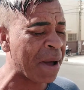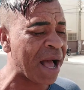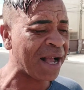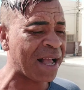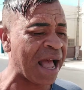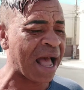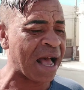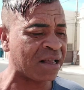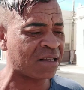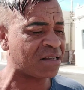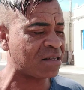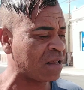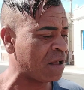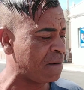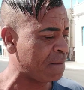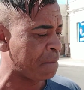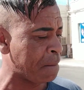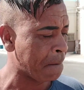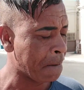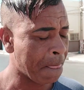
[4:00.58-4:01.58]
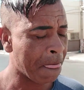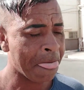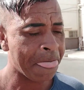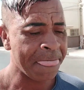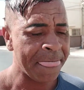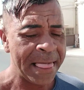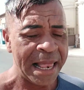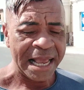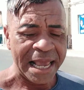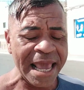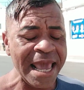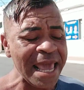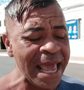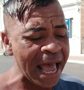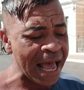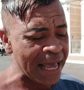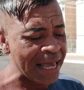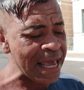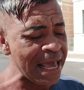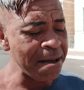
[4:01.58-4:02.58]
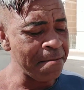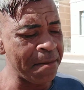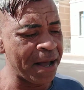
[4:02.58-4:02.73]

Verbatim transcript: a bagaça. E aí,